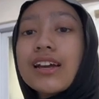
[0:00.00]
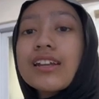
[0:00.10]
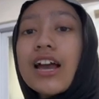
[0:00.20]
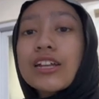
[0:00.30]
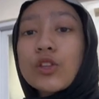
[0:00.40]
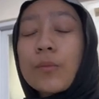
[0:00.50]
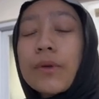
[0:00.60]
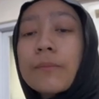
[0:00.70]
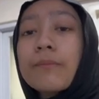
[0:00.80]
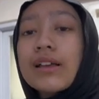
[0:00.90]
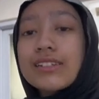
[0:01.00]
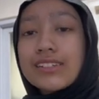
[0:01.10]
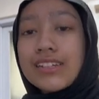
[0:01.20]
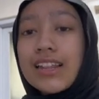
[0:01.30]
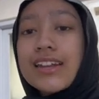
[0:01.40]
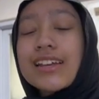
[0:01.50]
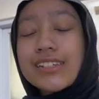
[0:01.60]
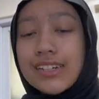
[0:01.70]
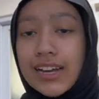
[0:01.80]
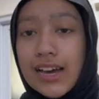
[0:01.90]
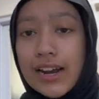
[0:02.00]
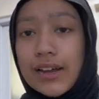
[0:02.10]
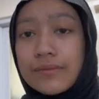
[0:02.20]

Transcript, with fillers: dengan topik Pancasila Dasar Negara.